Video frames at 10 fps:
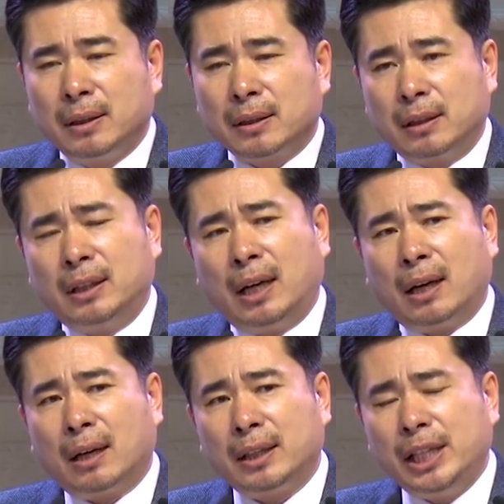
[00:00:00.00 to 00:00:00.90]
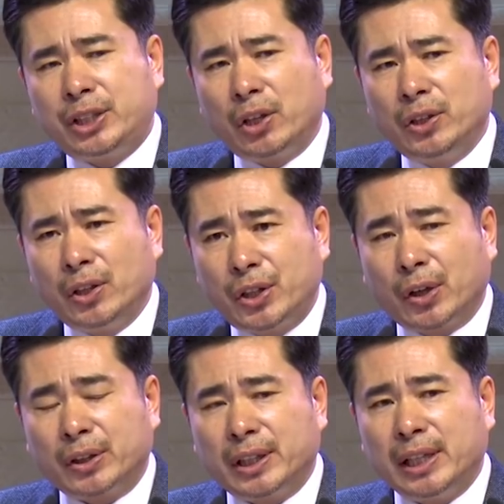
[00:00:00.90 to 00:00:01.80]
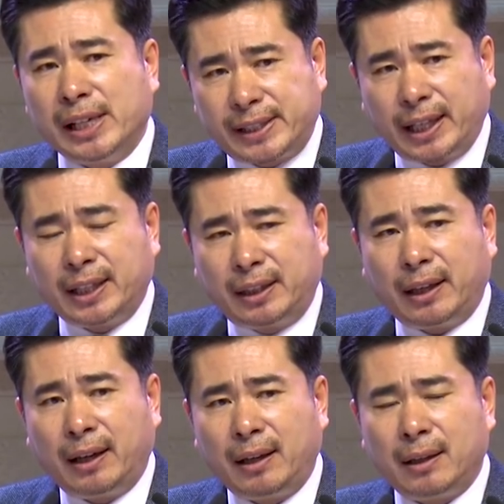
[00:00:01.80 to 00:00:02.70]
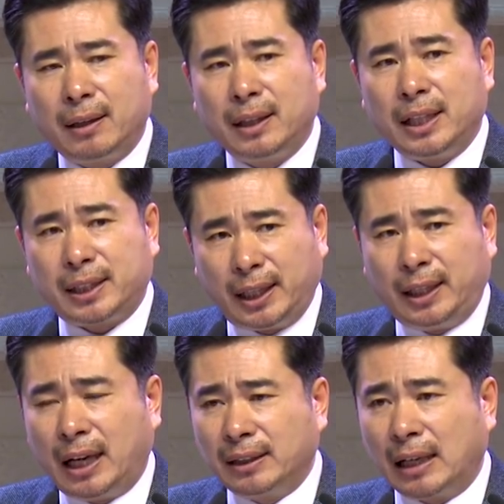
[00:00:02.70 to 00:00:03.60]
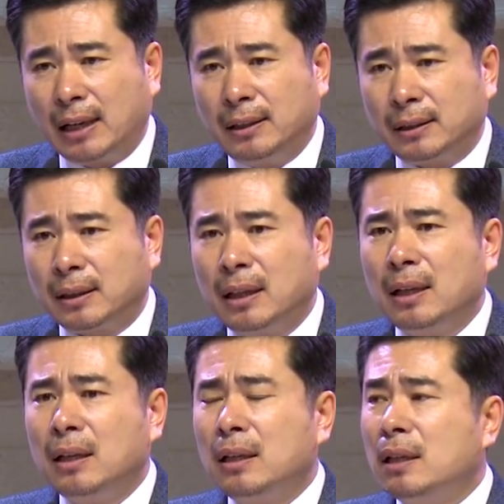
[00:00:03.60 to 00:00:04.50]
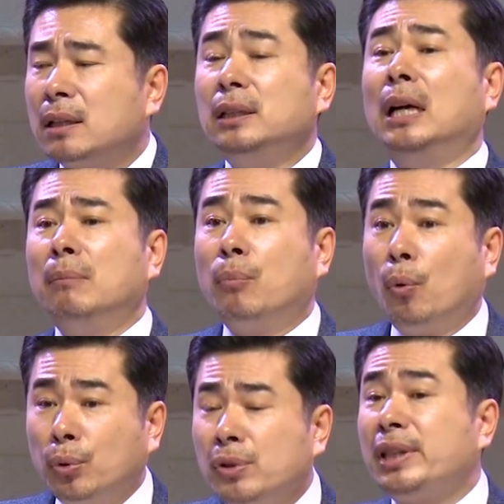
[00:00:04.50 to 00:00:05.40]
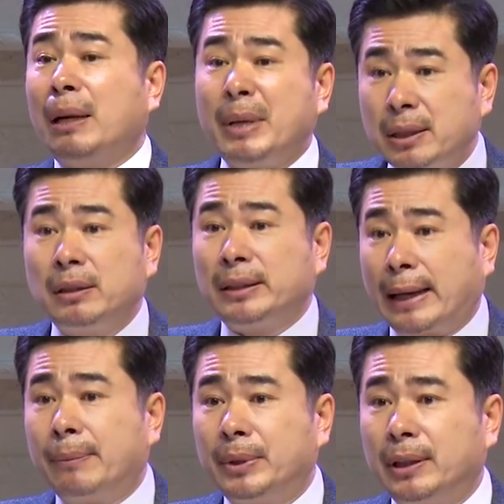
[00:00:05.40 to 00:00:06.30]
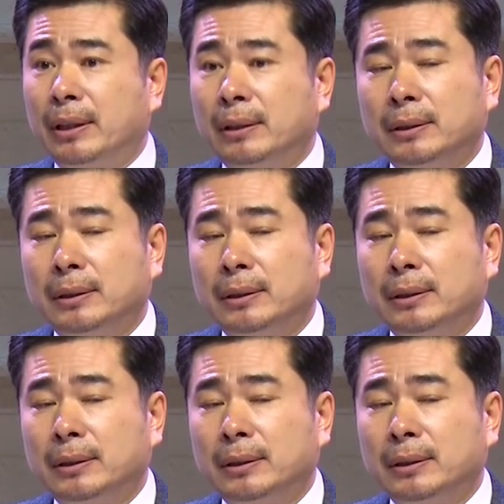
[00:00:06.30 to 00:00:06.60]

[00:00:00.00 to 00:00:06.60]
그러나 2000년 전 1세기 때 이 세례라는 단어는 그냥 모든 사람이 쓰는 단어입니다.